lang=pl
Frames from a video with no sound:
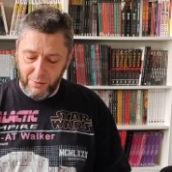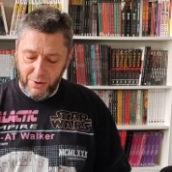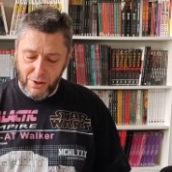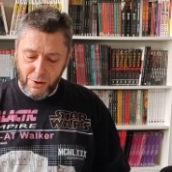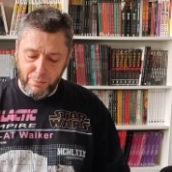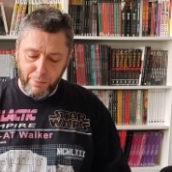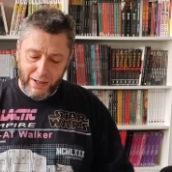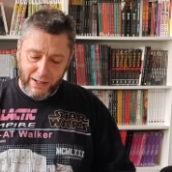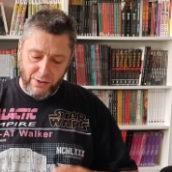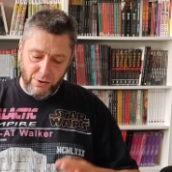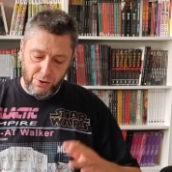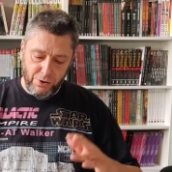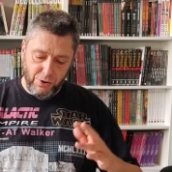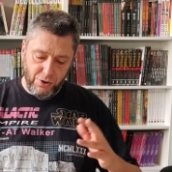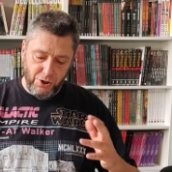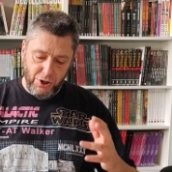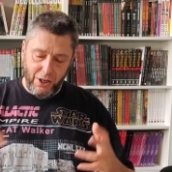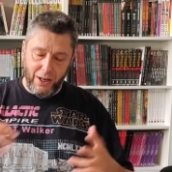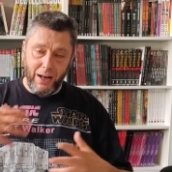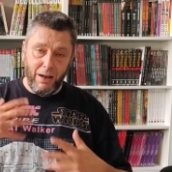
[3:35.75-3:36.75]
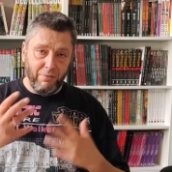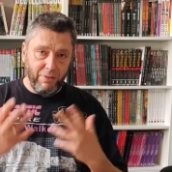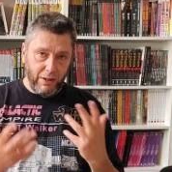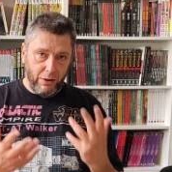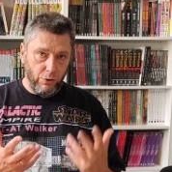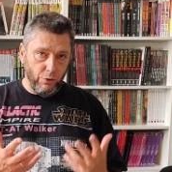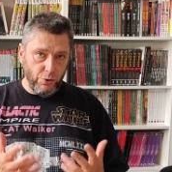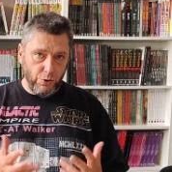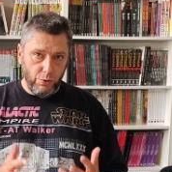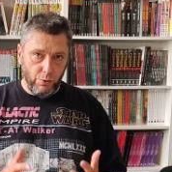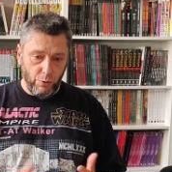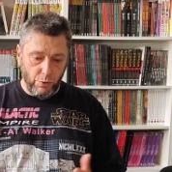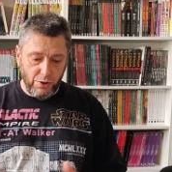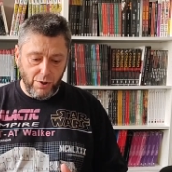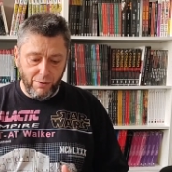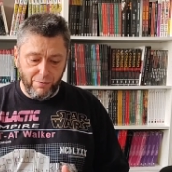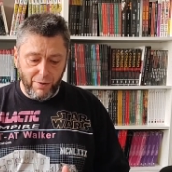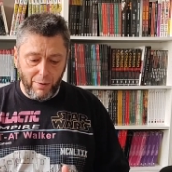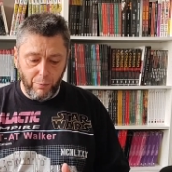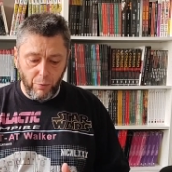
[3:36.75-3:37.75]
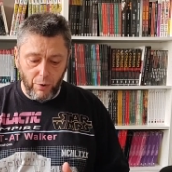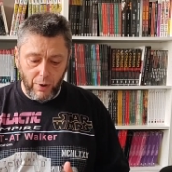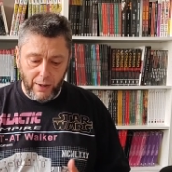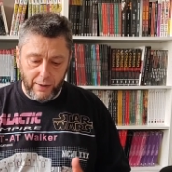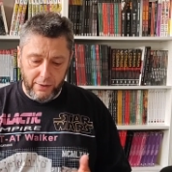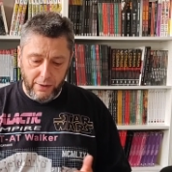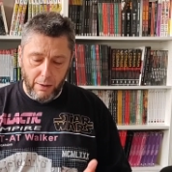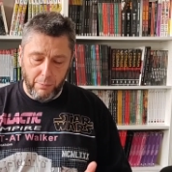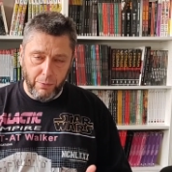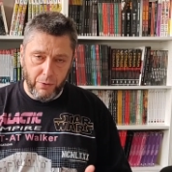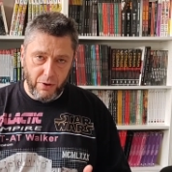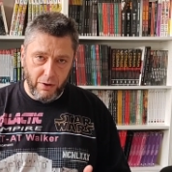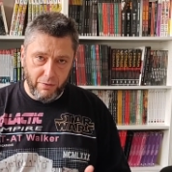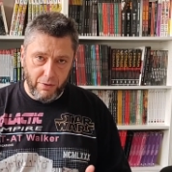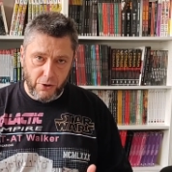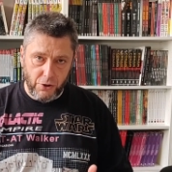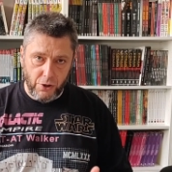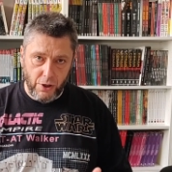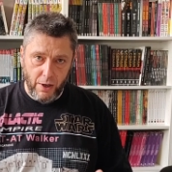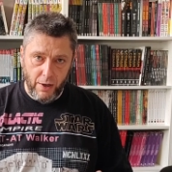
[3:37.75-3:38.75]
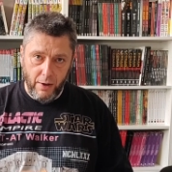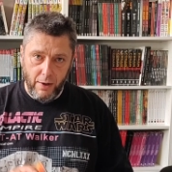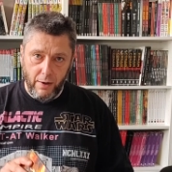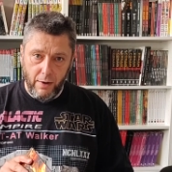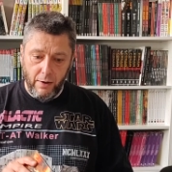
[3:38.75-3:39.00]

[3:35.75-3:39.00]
To jest bardzo ciekawa konstrukcja fabularna, ponieważ